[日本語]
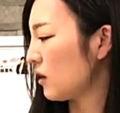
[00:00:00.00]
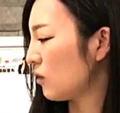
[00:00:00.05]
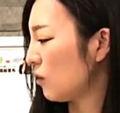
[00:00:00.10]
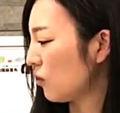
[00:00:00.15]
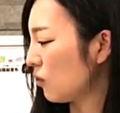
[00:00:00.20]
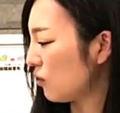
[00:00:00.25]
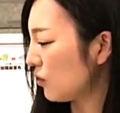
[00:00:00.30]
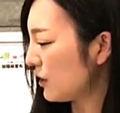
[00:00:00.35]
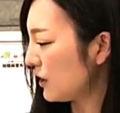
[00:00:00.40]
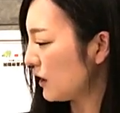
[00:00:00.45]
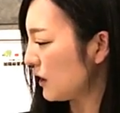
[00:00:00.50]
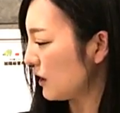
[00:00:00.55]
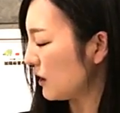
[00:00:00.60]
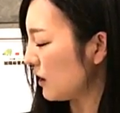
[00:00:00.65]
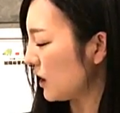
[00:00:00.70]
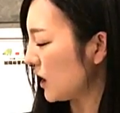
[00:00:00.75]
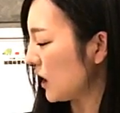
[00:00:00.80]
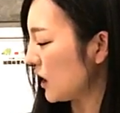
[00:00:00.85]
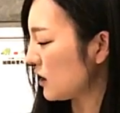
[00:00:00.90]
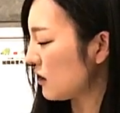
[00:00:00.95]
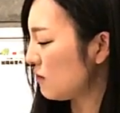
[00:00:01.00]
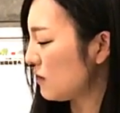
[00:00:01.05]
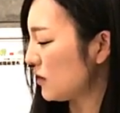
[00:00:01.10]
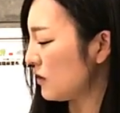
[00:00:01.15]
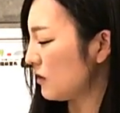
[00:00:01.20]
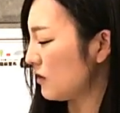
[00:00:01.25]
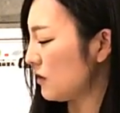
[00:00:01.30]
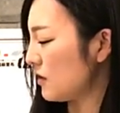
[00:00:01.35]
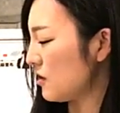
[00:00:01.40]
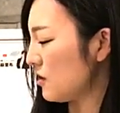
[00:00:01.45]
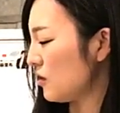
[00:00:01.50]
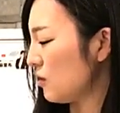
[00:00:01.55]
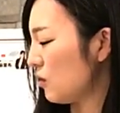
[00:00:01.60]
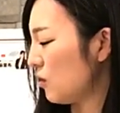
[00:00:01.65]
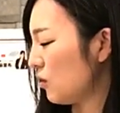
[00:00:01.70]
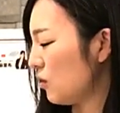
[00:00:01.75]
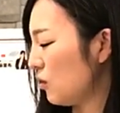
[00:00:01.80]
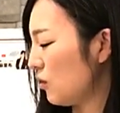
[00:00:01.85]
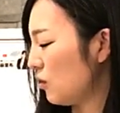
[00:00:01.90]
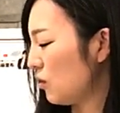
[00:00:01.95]
ここで初めてですね司
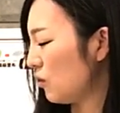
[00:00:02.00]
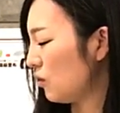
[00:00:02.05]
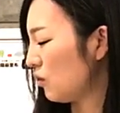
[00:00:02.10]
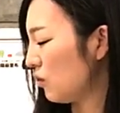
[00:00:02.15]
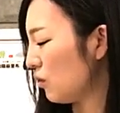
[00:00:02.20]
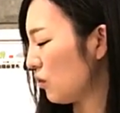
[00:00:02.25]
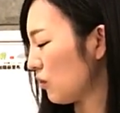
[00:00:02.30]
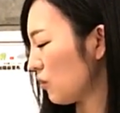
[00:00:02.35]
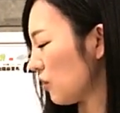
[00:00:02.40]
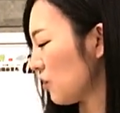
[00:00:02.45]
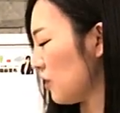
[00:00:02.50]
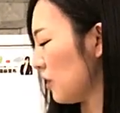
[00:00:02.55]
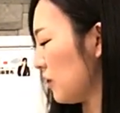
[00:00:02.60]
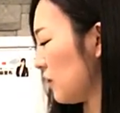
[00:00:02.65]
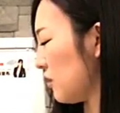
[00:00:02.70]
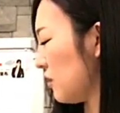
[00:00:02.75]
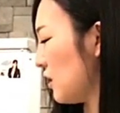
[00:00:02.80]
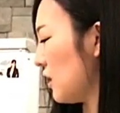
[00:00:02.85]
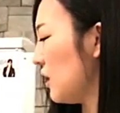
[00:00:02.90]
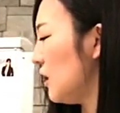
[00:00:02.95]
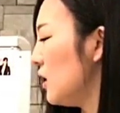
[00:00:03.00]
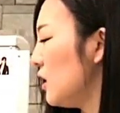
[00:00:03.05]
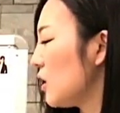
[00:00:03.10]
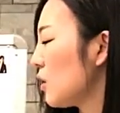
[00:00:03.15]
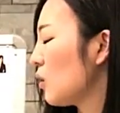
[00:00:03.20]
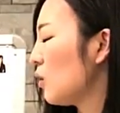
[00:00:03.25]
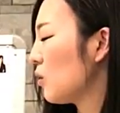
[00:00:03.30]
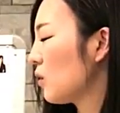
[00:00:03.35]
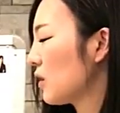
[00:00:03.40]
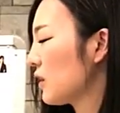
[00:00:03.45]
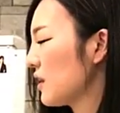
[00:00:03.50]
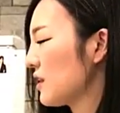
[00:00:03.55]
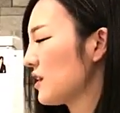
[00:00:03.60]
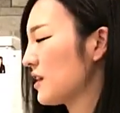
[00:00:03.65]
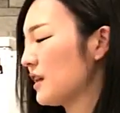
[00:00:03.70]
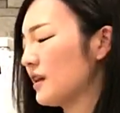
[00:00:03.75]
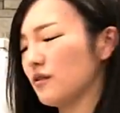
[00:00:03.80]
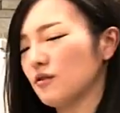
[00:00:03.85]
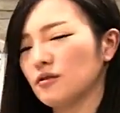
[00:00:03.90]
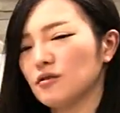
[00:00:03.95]
法書士はですね国家
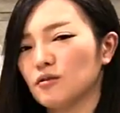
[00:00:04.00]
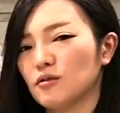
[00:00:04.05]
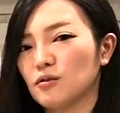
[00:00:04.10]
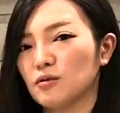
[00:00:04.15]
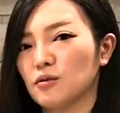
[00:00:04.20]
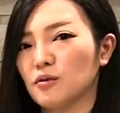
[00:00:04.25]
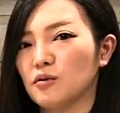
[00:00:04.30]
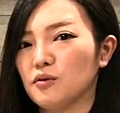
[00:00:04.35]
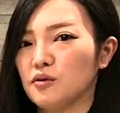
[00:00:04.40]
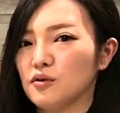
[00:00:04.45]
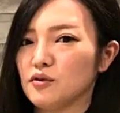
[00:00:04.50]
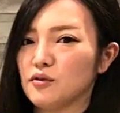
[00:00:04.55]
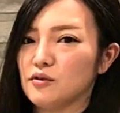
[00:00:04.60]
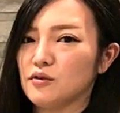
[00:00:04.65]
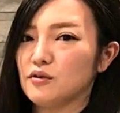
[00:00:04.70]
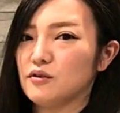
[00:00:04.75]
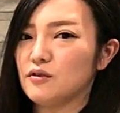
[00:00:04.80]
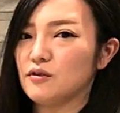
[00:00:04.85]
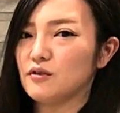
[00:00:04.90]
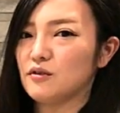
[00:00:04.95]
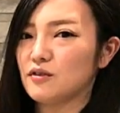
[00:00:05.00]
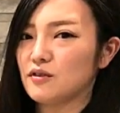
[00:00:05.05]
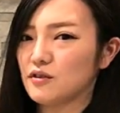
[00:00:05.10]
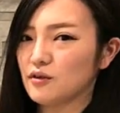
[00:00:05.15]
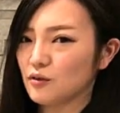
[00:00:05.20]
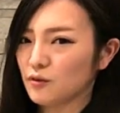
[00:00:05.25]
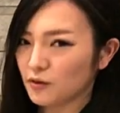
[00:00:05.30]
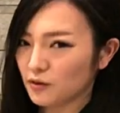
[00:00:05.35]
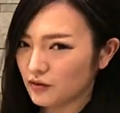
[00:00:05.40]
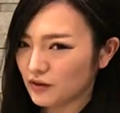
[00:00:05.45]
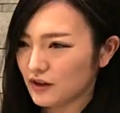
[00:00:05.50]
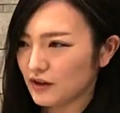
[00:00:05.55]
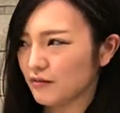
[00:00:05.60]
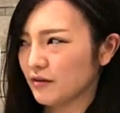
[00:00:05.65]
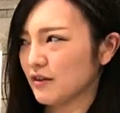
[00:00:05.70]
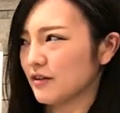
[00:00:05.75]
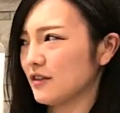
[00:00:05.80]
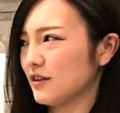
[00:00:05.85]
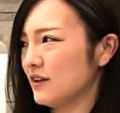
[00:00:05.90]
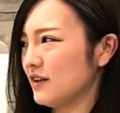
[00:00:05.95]
試験というのを導入することになり
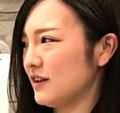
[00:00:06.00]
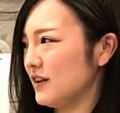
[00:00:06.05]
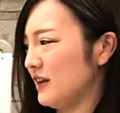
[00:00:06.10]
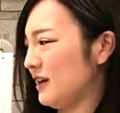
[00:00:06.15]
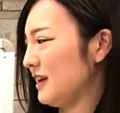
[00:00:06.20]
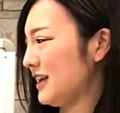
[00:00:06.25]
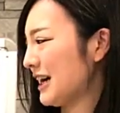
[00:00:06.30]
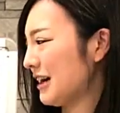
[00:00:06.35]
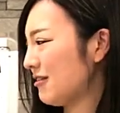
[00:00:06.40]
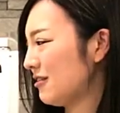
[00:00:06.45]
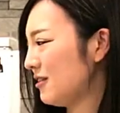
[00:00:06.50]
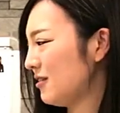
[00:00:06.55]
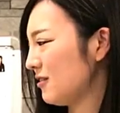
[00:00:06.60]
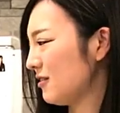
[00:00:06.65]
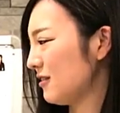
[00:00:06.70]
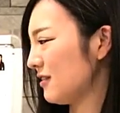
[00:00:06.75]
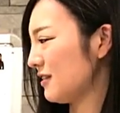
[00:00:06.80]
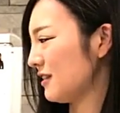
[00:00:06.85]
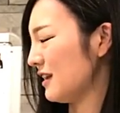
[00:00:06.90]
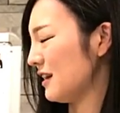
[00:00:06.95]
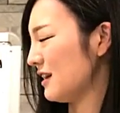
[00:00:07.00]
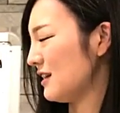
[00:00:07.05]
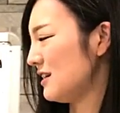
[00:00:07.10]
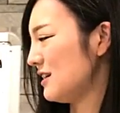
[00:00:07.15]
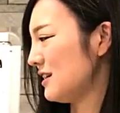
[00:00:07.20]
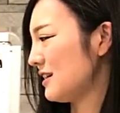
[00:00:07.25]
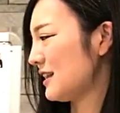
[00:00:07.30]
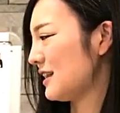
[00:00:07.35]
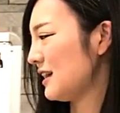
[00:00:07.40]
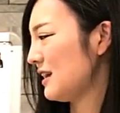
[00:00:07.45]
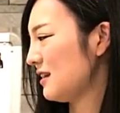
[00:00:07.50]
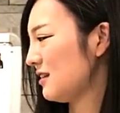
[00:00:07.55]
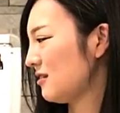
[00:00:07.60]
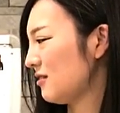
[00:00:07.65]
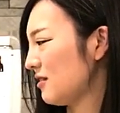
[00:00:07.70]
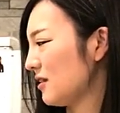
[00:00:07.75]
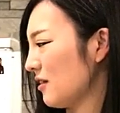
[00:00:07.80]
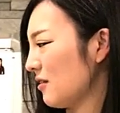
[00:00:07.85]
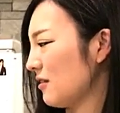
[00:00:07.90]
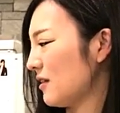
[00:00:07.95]
ます逆に言うとですね
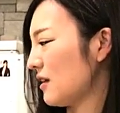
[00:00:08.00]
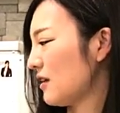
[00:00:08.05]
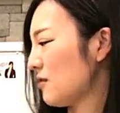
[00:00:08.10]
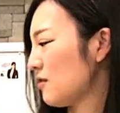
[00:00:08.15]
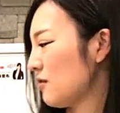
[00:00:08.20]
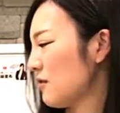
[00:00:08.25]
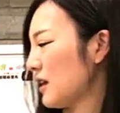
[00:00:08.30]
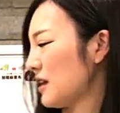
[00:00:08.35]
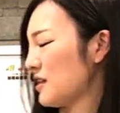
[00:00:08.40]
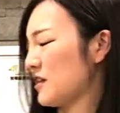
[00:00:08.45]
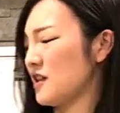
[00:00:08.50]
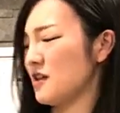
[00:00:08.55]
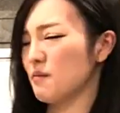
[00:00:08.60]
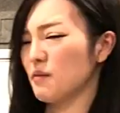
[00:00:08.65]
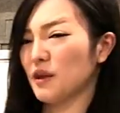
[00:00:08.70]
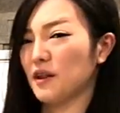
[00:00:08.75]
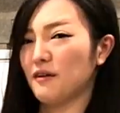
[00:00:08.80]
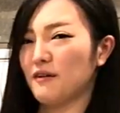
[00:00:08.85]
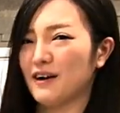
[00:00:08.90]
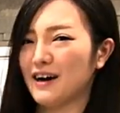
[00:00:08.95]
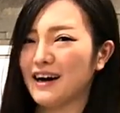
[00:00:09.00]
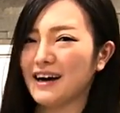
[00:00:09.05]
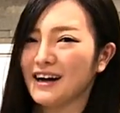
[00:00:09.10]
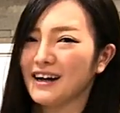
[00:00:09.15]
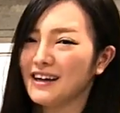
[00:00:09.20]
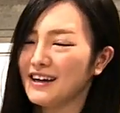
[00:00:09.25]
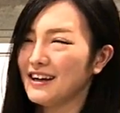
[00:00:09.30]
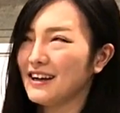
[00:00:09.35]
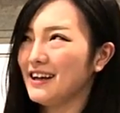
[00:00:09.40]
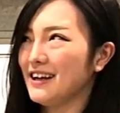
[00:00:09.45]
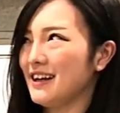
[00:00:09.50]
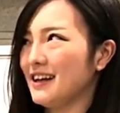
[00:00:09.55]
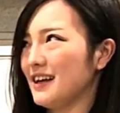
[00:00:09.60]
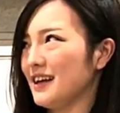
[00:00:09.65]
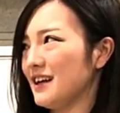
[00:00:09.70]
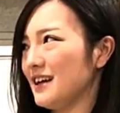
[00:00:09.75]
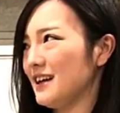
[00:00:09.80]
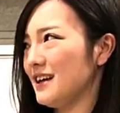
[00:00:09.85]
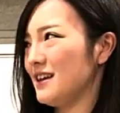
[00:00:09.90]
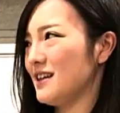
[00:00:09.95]
1978年までは、
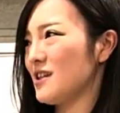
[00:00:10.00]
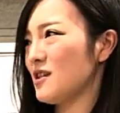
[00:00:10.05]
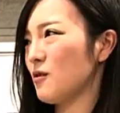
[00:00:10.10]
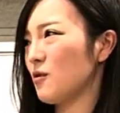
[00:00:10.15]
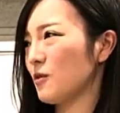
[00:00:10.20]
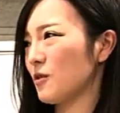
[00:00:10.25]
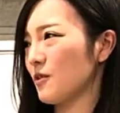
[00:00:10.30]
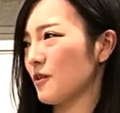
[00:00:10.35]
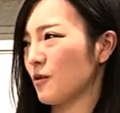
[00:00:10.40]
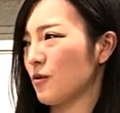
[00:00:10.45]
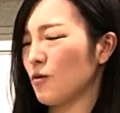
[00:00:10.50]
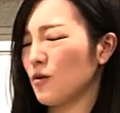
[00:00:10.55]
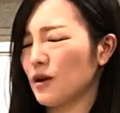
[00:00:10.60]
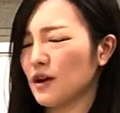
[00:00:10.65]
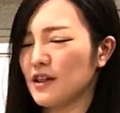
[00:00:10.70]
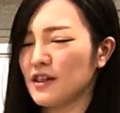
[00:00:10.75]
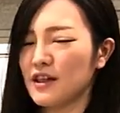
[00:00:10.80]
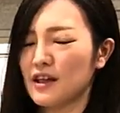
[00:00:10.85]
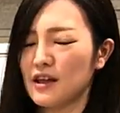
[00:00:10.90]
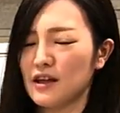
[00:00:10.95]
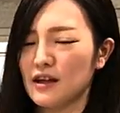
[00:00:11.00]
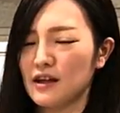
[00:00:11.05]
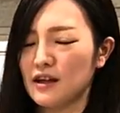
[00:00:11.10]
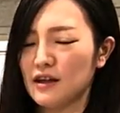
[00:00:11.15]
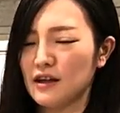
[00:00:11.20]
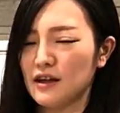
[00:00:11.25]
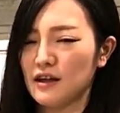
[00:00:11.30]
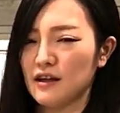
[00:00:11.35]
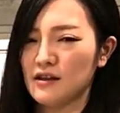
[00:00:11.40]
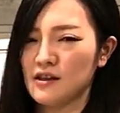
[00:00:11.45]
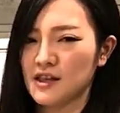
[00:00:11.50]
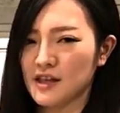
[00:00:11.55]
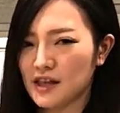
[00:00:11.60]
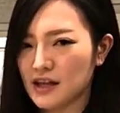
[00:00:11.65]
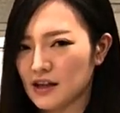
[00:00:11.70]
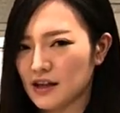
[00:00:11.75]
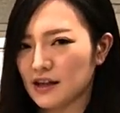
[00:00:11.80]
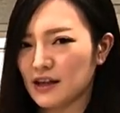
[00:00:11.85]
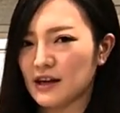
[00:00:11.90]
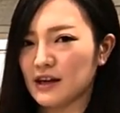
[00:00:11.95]
えー、司法書士国家試験、えー、試
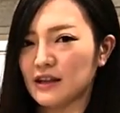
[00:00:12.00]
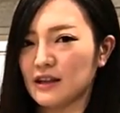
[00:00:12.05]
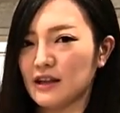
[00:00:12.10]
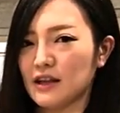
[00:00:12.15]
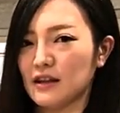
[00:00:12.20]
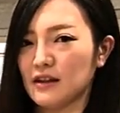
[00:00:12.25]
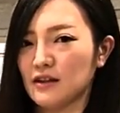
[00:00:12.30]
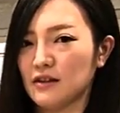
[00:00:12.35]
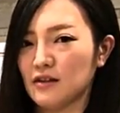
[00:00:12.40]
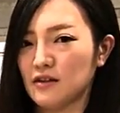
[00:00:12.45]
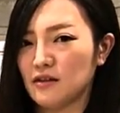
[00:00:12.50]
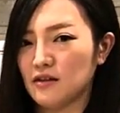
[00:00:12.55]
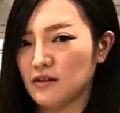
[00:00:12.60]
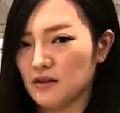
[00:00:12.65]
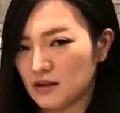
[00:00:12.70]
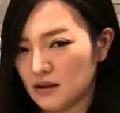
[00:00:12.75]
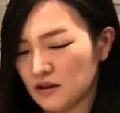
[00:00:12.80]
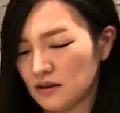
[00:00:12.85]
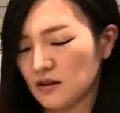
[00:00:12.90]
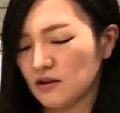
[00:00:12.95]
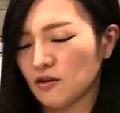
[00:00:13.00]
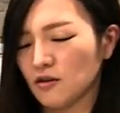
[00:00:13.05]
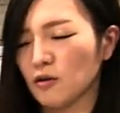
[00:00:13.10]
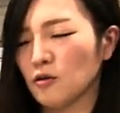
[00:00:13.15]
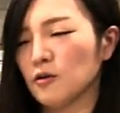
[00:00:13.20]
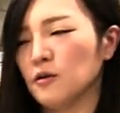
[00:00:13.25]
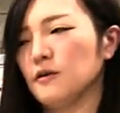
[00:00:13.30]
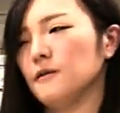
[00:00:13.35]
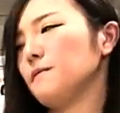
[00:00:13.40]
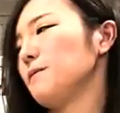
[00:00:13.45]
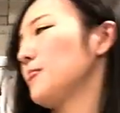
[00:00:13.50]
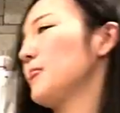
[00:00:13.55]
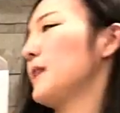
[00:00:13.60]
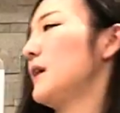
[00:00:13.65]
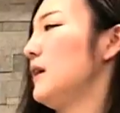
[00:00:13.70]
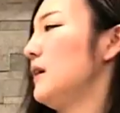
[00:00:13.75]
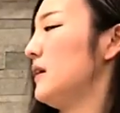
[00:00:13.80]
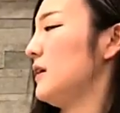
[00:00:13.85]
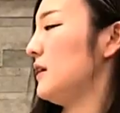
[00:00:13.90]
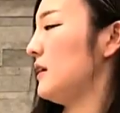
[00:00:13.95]
験がなかったんですよ
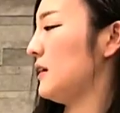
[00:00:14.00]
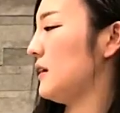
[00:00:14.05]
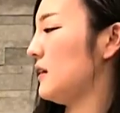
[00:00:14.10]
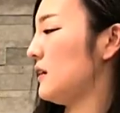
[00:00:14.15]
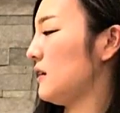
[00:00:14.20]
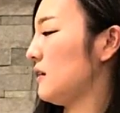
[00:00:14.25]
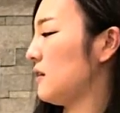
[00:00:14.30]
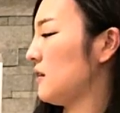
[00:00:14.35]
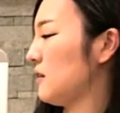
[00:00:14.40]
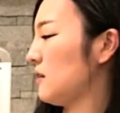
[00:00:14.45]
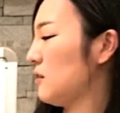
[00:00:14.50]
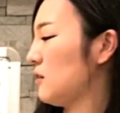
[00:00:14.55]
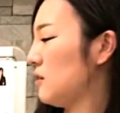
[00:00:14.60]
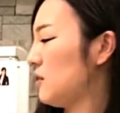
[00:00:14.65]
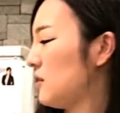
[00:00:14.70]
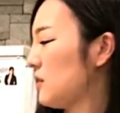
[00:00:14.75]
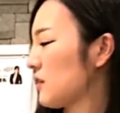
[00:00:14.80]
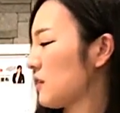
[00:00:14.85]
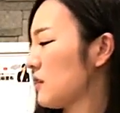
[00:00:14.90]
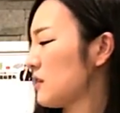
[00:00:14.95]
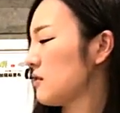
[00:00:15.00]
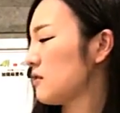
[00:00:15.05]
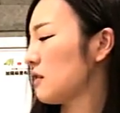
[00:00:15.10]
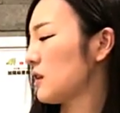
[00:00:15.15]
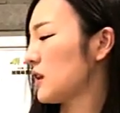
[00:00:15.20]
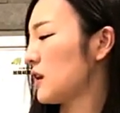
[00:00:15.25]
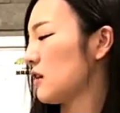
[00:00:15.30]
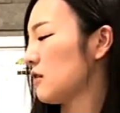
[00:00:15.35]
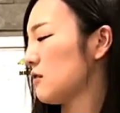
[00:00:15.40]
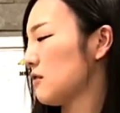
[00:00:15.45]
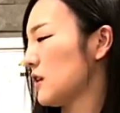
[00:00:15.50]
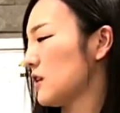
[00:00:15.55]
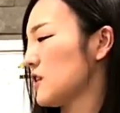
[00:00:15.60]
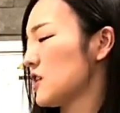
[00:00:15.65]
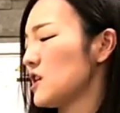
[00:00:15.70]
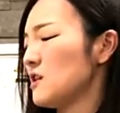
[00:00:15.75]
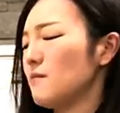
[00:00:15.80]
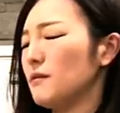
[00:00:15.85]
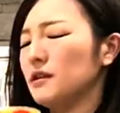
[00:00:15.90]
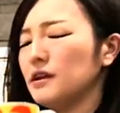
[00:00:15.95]
で、えー、じゃあ
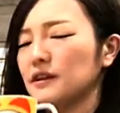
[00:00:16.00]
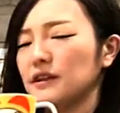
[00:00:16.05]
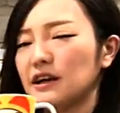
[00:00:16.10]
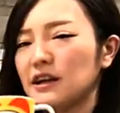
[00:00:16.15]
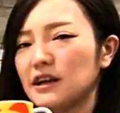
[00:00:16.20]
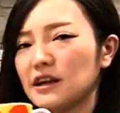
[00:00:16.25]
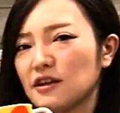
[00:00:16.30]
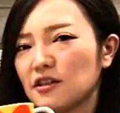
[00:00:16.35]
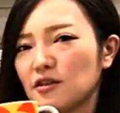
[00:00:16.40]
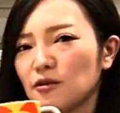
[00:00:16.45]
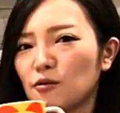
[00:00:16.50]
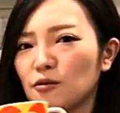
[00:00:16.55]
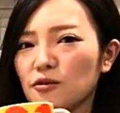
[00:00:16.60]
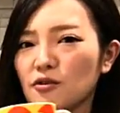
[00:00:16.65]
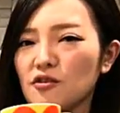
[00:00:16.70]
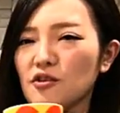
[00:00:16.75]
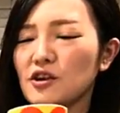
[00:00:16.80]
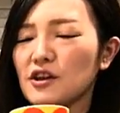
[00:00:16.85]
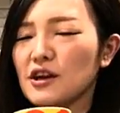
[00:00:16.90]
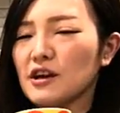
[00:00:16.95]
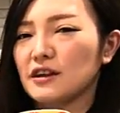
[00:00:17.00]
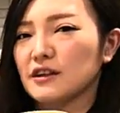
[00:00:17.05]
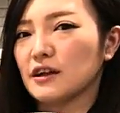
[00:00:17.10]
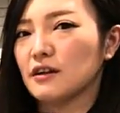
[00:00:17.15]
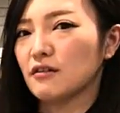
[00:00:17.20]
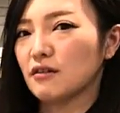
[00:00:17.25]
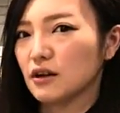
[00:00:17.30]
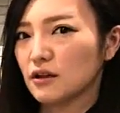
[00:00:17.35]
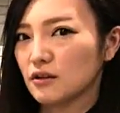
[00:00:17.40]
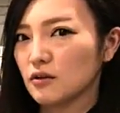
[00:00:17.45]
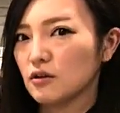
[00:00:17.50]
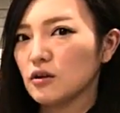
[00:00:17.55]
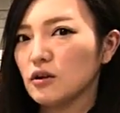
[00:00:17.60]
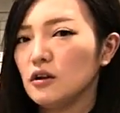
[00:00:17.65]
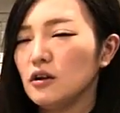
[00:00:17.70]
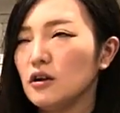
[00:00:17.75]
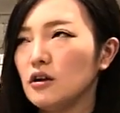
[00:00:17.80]
1978年までは誰が司法書士になれたのかと、